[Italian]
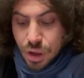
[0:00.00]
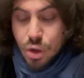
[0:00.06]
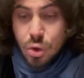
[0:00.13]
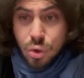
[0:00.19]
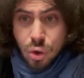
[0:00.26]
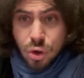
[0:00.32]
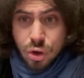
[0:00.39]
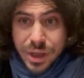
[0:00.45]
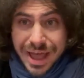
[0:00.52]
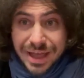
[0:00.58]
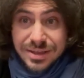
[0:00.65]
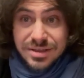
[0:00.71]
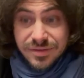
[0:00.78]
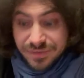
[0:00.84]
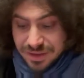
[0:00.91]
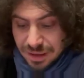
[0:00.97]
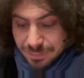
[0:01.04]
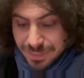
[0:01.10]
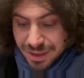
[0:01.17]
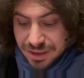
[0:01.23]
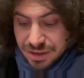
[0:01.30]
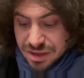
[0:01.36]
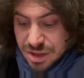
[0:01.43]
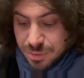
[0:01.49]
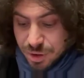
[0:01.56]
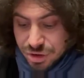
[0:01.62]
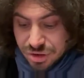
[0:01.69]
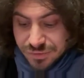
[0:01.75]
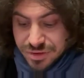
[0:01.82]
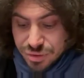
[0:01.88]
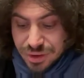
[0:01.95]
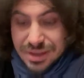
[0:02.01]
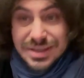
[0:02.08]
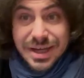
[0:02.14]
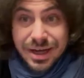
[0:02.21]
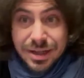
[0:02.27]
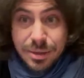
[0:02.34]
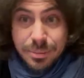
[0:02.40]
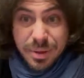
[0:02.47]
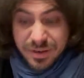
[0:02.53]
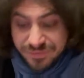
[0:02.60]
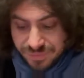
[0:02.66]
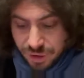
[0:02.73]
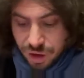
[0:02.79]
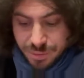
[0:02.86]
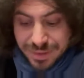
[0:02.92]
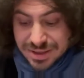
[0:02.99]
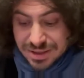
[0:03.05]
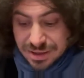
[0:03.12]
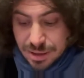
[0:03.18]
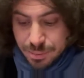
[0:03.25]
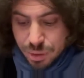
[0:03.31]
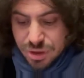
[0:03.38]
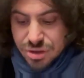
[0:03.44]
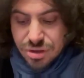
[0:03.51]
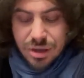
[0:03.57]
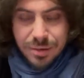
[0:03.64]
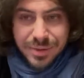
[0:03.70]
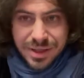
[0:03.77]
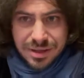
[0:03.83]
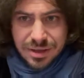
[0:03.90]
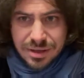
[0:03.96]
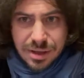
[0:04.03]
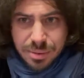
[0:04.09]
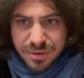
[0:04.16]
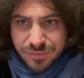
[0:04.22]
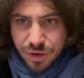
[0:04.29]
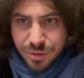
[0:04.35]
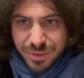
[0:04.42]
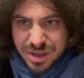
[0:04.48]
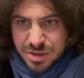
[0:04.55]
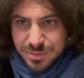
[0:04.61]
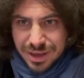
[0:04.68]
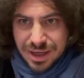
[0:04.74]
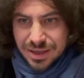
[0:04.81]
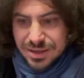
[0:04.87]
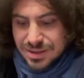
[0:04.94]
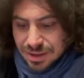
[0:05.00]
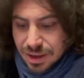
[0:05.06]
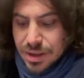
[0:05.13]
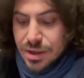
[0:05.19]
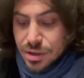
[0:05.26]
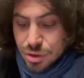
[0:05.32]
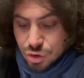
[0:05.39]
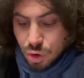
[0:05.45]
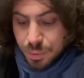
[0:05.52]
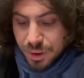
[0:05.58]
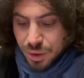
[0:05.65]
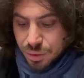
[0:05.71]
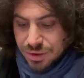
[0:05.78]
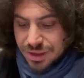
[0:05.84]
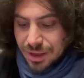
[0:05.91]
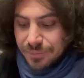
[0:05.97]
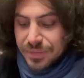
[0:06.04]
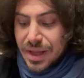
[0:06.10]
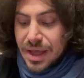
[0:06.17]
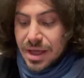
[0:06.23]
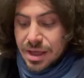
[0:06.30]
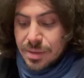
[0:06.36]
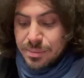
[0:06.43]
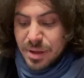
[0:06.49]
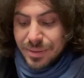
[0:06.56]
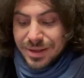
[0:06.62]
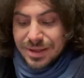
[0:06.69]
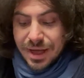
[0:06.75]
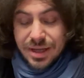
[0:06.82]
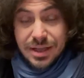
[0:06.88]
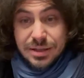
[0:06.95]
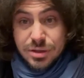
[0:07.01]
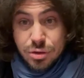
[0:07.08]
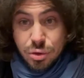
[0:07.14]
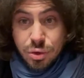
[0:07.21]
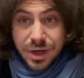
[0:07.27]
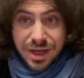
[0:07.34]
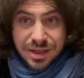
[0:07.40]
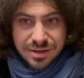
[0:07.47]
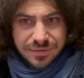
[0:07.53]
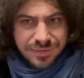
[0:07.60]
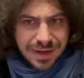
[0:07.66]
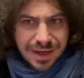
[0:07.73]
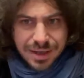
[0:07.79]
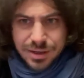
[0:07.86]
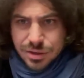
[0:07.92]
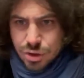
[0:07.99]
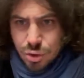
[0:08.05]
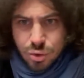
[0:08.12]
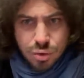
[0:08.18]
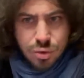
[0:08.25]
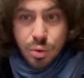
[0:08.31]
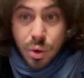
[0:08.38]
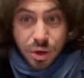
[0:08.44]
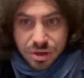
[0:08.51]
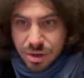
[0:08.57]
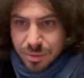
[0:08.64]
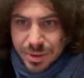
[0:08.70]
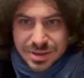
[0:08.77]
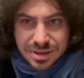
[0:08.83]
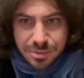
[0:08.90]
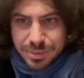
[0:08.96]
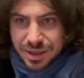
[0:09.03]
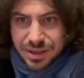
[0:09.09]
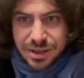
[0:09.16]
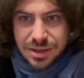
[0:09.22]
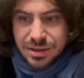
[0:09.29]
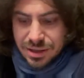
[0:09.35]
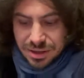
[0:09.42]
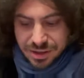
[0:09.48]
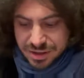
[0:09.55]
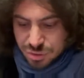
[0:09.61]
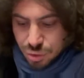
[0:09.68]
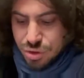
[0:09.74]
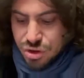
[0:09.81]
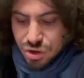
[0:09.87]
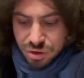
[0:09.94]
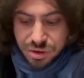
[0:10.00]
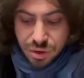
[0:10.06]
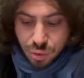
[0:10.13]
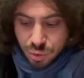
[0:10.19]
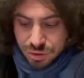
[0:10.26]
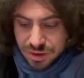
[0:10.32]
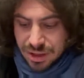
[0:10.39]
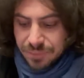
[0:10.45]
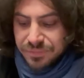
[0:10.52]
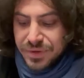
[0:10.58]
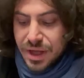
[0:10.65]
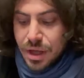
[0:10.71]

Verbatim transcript: Google Ads finalmente si possono visualizzare le performance dei posizionamenti delle performance max, super utile. Implementare dati strutturati FAC su WordPress, il plugin e le istruzioni, utile.